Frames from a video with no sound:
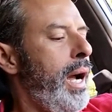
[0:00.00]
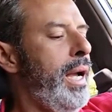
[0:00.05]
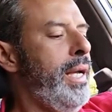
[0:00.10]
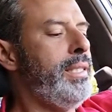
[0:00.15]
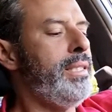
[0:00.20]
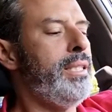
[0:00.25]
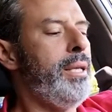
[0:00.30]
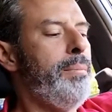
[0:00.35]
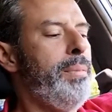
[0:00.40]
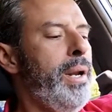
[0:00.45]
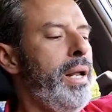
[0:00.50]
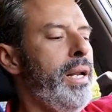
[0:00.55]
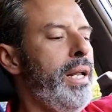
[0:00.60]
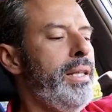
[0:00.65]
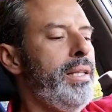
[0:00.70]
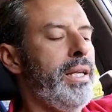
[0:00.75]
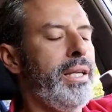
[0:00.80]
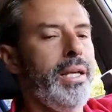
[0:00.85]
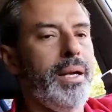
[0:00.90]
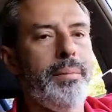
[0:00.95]
A este
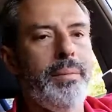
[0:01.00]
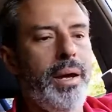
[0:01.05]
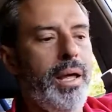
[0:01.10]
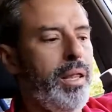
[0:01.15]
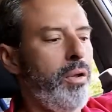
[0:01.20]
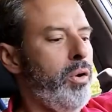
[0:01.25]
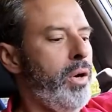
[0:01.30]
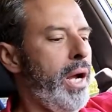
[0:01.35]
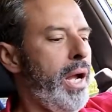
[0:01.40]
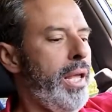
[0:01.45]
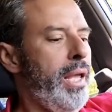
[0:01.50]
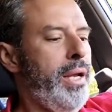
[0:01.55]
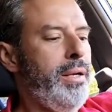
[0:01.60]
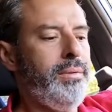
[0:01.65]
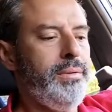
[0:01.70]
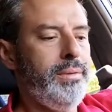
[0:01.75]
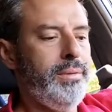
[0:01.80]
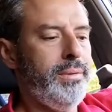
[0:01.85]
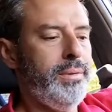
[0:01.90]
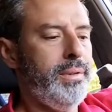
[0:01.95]
planeta llamado
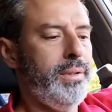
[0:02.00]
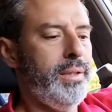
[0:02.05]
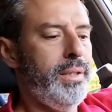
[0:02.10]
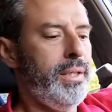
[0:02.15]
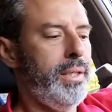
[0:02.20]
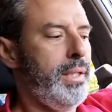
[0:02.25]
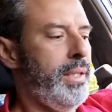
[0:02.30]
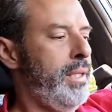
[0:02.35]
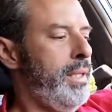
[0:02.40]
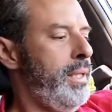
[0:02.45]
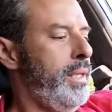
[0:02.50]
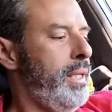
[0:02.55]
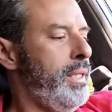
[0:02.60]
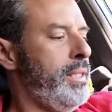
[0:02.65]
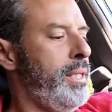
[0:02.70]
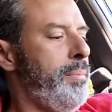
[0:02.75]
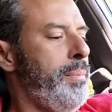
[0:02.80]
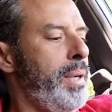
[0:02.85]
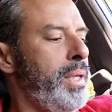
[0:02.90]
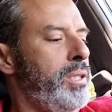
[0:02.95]
Gaia,
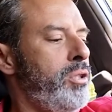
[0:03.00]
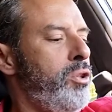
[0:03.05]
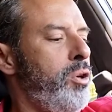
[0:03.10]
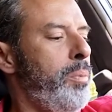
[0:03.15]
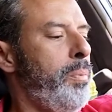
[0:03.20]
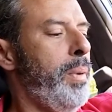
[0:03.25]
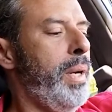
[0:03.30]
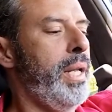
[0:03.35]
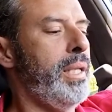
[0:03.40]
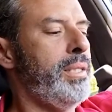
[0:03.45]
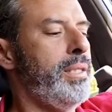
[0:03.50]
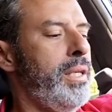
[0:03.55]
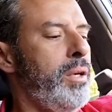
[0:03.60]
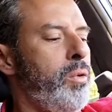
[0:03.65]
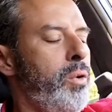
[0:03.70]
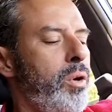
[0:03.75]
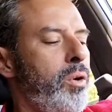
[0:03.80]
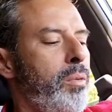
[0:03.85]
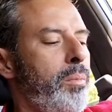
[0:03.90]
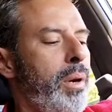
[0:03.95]
que se prestó para
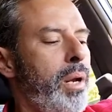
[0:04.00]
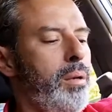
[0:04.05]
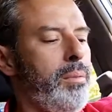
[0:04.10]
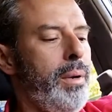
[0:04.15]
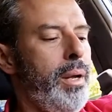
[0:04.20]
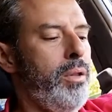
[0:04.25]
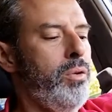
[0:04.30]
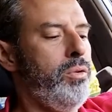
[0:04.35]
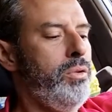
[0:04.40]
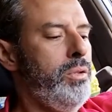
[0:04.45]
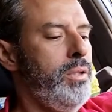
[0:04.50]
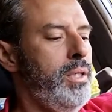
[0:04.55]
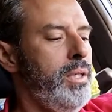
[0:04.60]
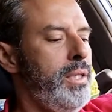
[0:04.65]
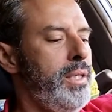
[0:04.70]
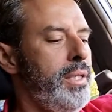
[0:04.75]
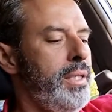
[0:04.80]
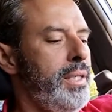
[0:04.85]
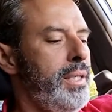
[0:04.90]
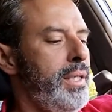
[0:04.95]
este juego malvado,
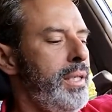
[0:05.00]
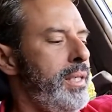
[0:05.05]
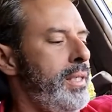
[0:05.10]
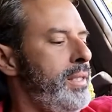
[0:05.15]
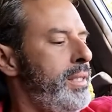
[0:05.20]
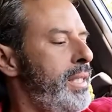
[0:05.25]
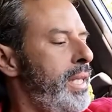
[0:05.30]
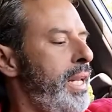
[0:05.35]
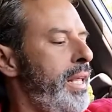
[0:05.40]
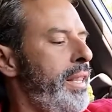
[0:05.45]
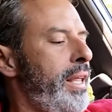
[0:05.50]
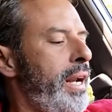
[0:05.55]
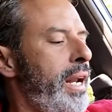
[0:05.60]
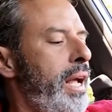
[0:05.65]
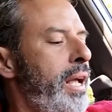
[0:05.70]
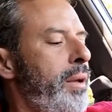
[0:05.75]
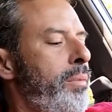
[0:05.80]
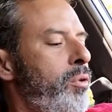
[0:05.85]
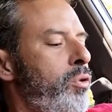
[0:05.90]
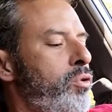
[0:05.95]
se le
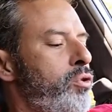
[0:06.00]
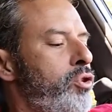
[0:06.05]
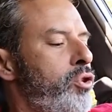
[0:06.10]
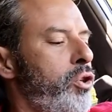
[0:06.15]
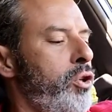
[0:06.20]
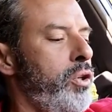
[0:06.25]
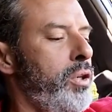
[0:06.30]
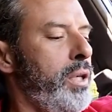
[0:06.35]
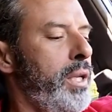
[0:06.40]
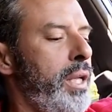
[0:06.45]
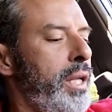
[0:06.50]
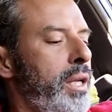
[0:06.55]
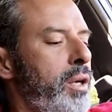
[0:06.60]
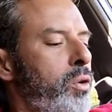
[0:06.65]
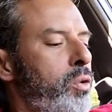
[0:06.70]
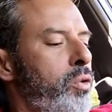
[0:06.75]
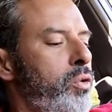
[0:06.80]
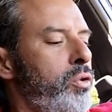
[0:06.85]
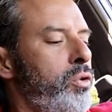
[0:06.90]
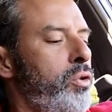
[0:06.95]
dará evolución
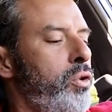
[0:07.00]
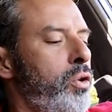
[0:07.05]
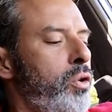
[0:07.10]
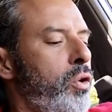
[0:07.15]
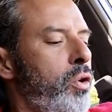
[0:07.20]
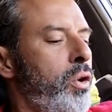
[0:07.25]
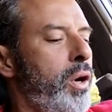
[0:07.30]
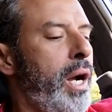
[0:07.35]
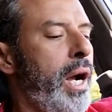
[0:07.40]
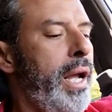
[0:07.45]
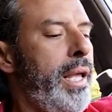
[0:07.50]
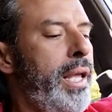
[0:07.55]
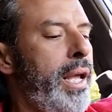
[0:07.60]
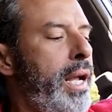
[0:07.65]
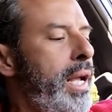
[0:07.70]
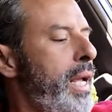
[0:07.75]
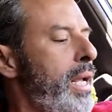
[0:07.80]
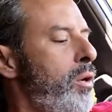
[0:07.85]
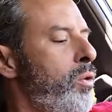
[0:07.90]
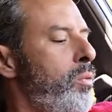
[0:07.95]
y junto con
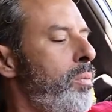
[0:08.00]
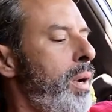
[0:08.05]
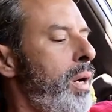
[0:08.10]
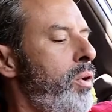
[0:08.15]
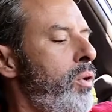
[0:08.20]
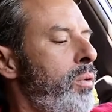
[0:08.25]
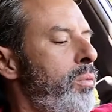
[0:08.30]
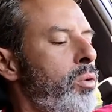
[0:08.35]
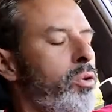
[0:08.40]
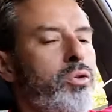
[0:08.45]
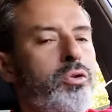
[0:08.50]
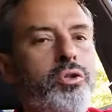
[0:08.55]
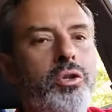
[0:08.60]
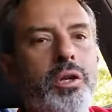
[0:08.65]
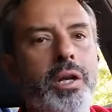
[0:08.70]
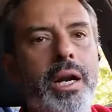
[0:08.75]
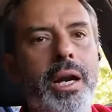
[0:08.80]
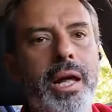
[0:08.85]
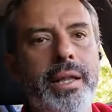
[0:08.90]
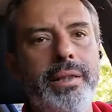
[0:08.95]
Gaia el humano
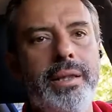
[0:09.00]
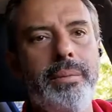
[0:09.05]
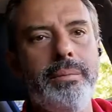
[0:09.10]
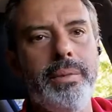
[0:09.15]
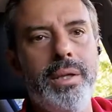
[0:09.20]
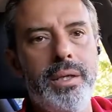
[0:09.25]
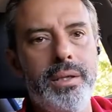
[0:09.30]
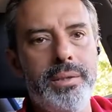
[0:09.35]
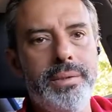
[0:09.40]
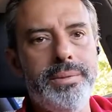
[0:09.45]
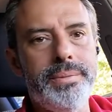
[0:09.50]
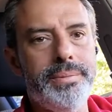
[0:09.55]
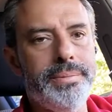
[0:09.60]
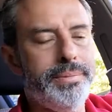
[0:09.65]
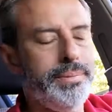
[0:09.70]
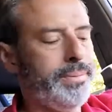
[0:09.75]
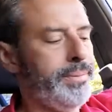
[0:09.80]
evolucionará también.